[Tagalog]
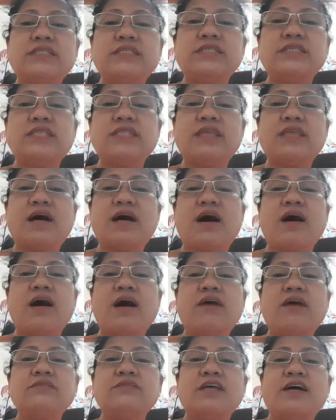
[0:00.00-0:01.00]
in the
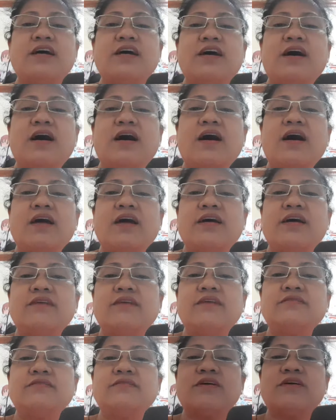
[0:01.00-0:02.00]
house.
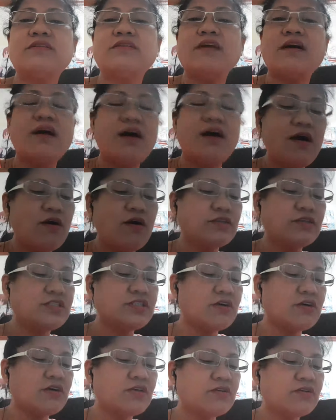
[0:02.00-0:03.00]
Ayan, shout out.
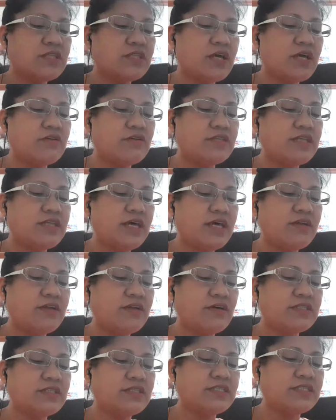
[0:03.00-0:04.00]
Shout out sa'yo din,
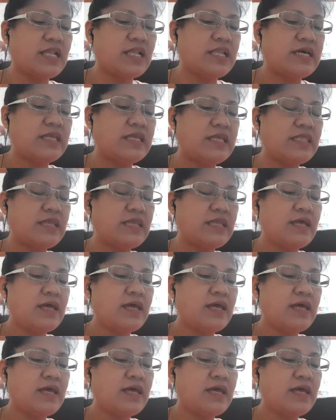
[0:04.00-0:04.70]
Roseline.